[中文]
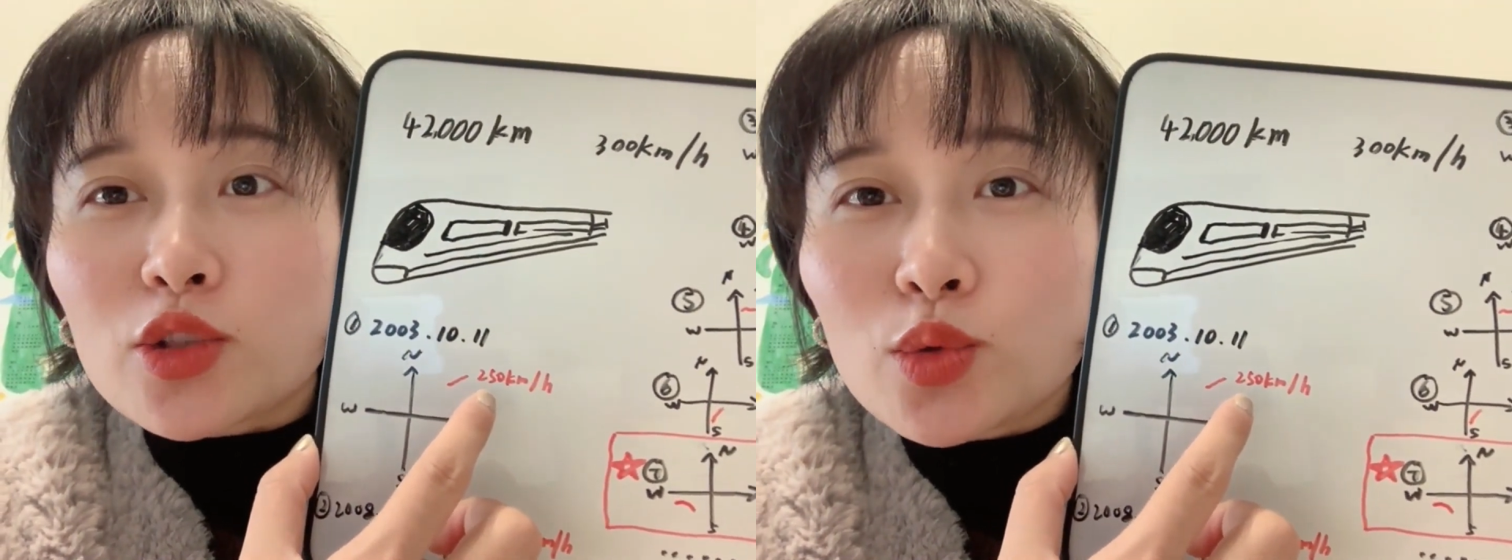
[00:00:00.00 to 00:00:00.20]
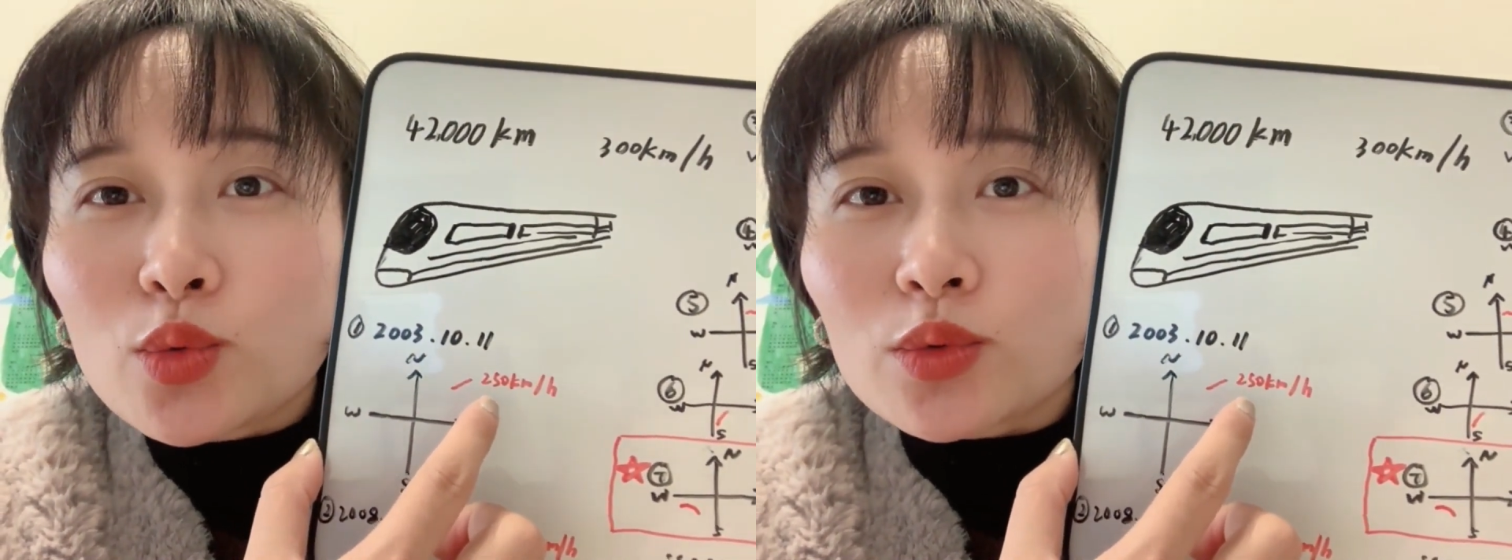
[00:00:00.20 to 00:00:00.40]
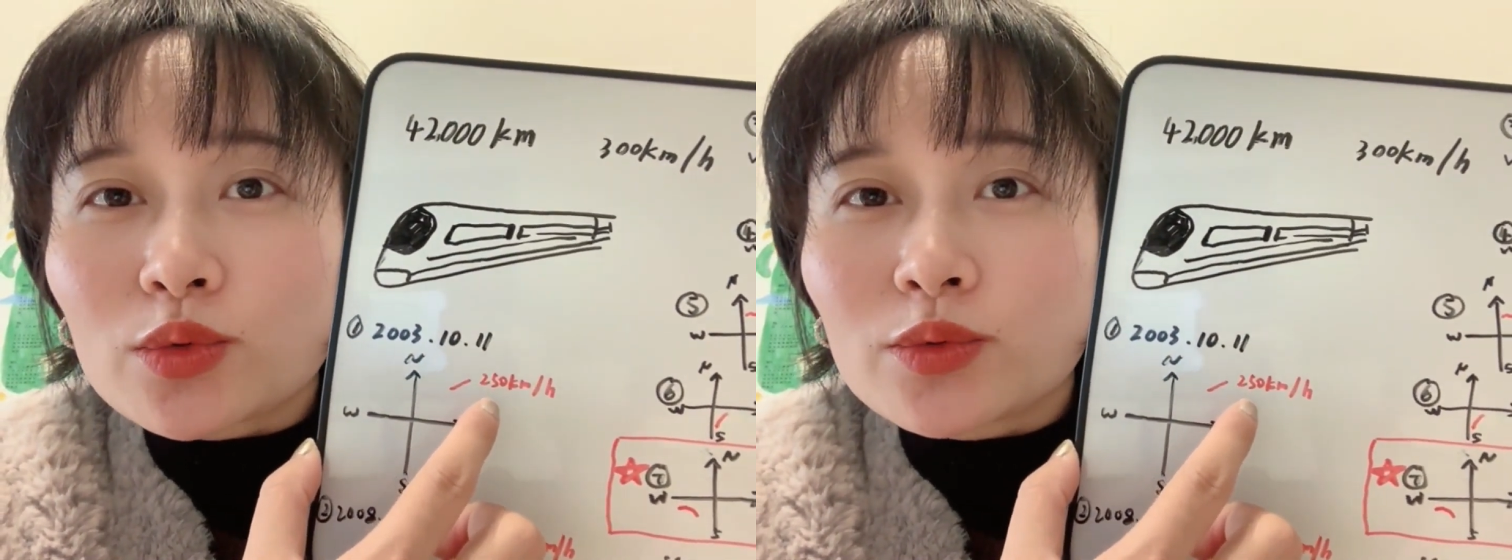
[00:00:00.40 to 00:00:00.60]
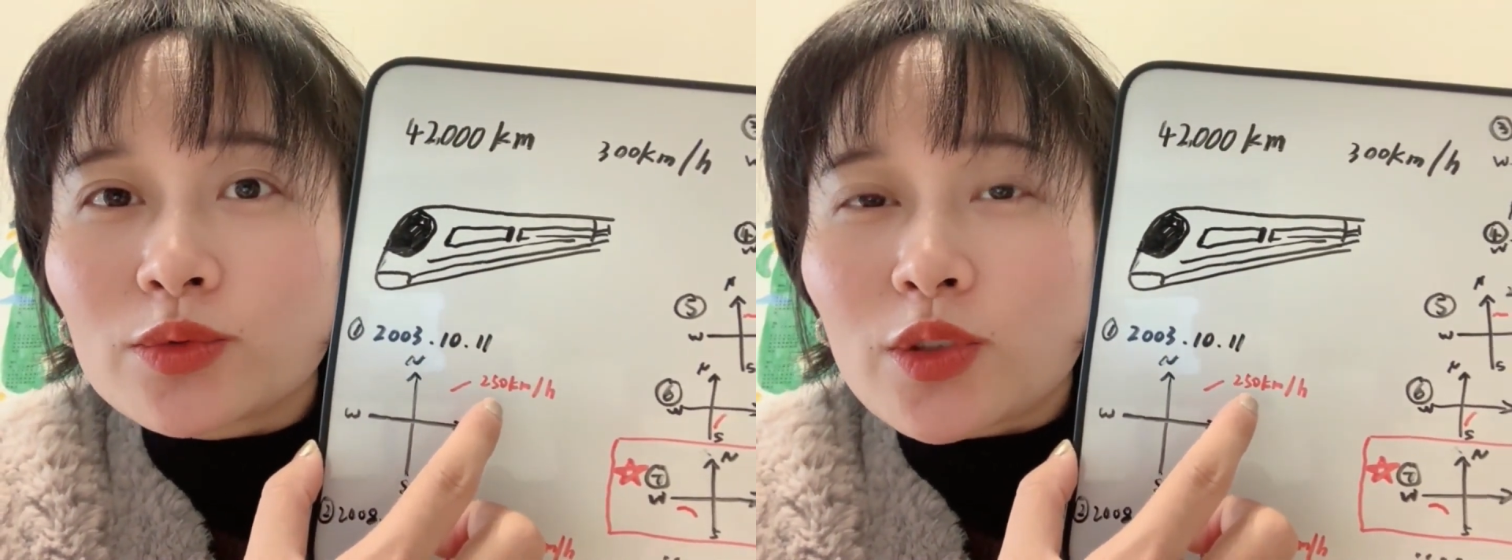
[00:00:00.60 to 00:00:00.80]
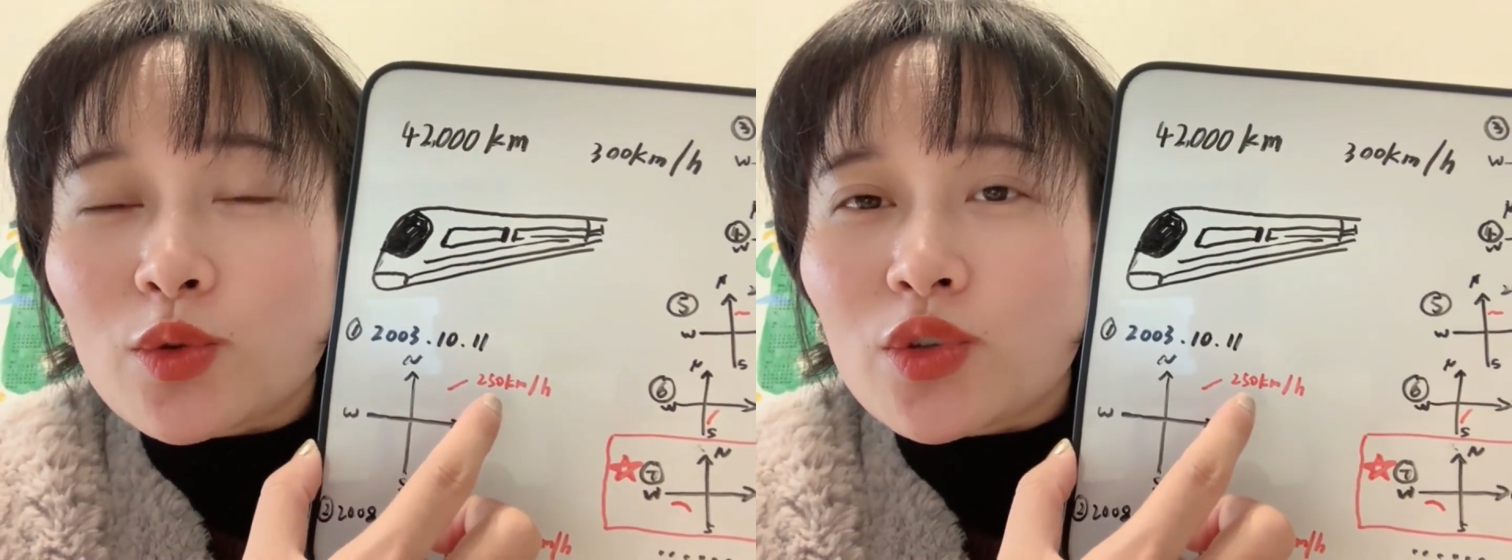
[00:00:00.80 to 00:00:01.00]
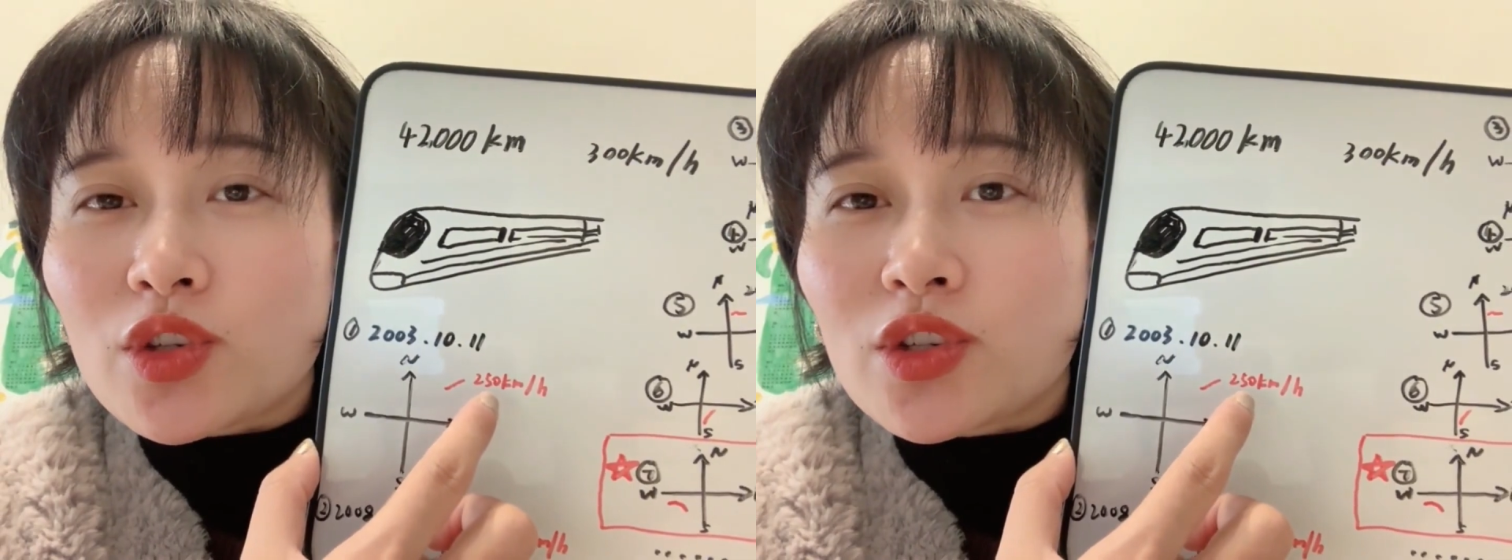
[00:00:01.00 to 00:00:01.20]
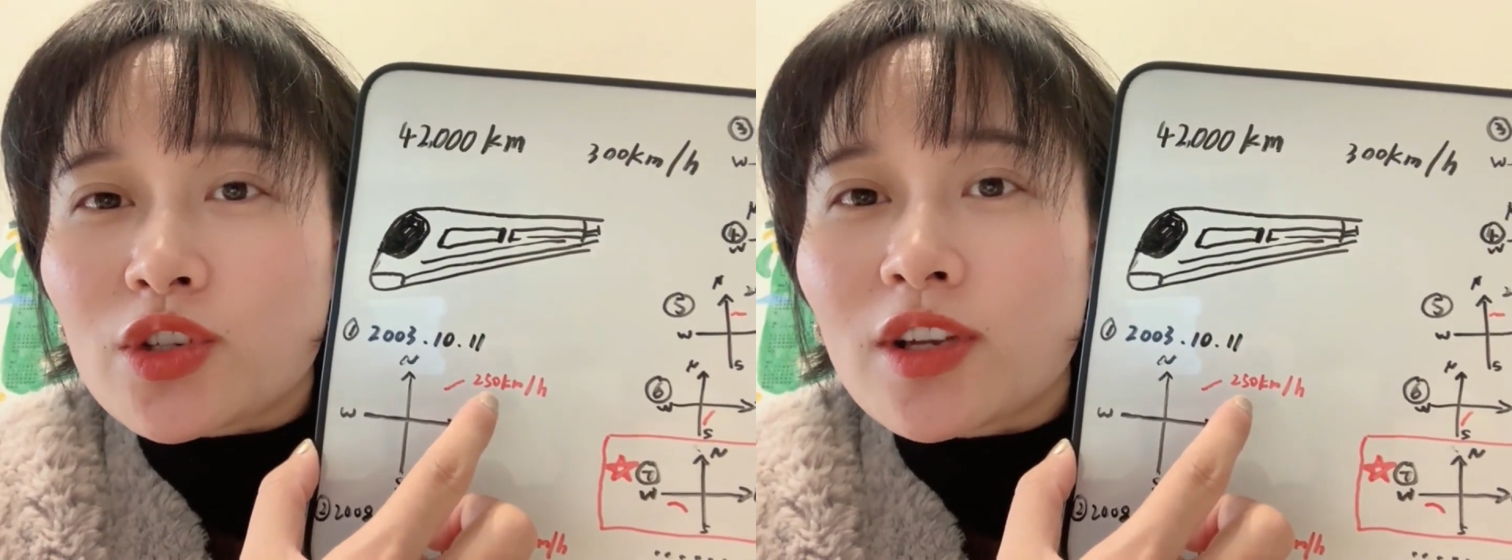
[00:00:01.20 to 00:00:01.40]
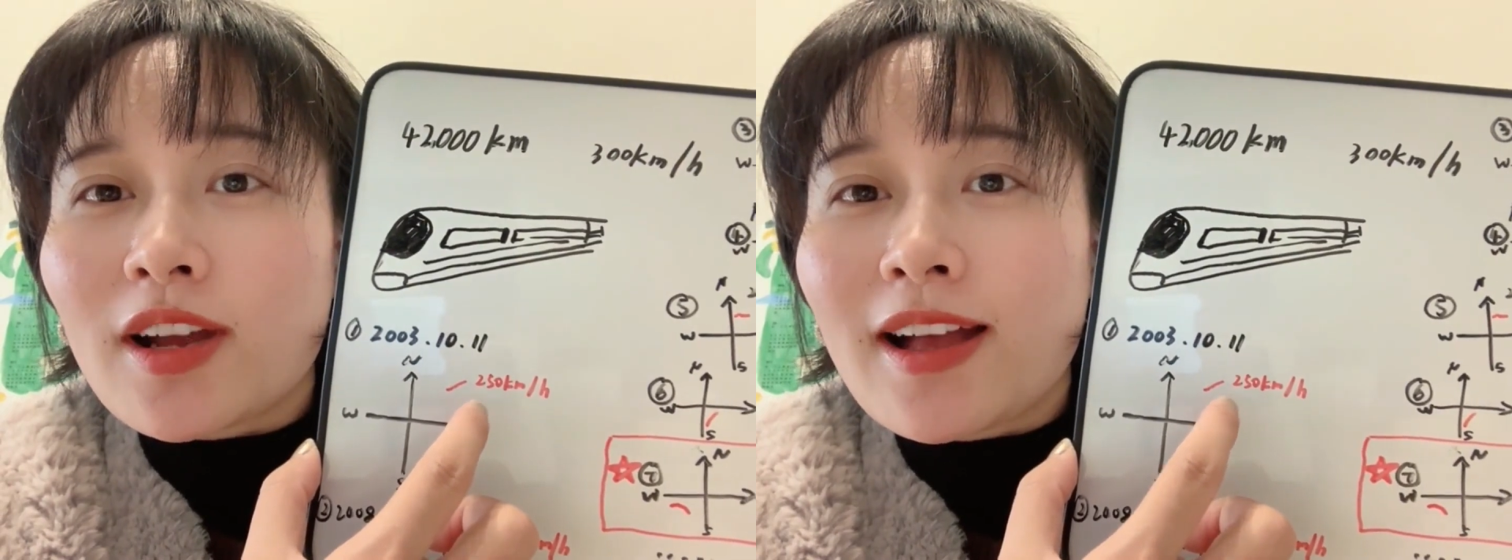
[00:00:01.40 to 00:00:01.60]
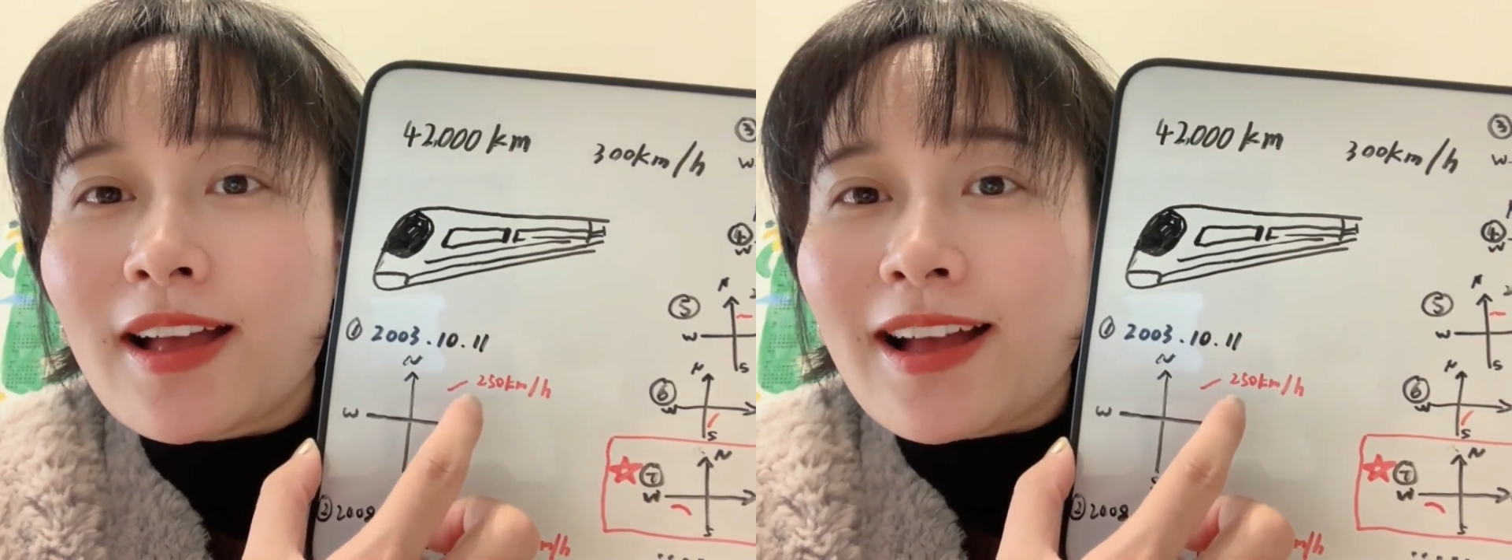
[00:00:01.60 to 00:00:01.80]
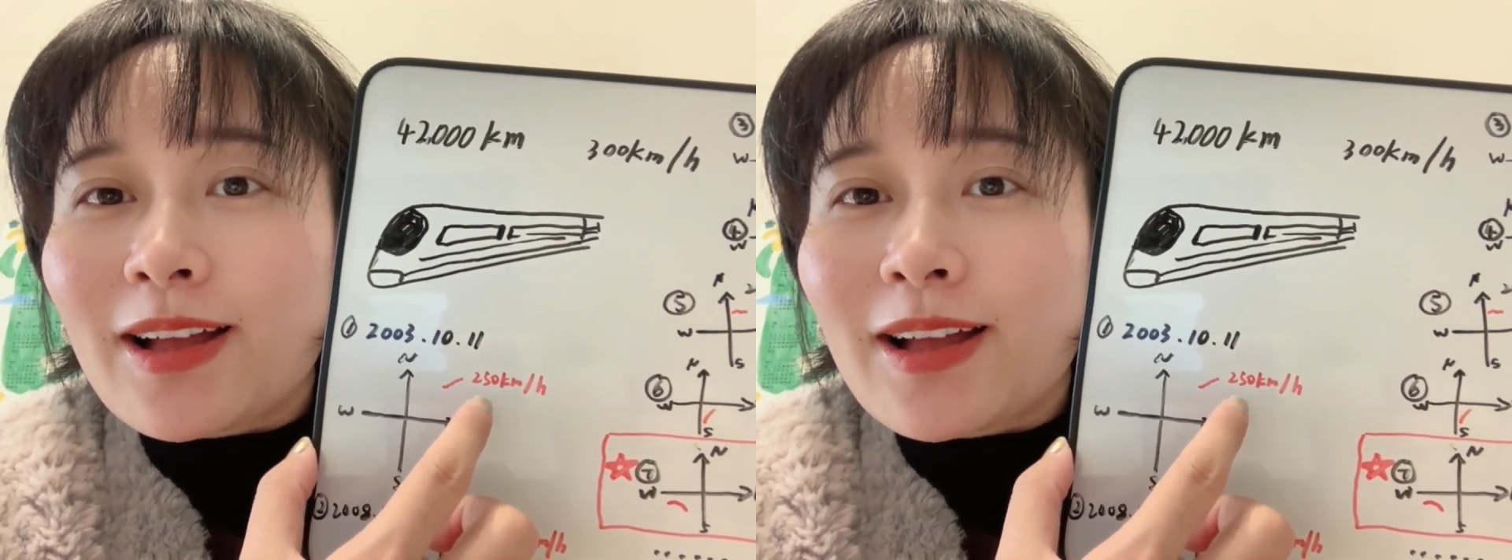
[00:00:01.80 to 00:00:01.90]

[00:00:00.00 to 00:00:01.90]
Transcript: 速就是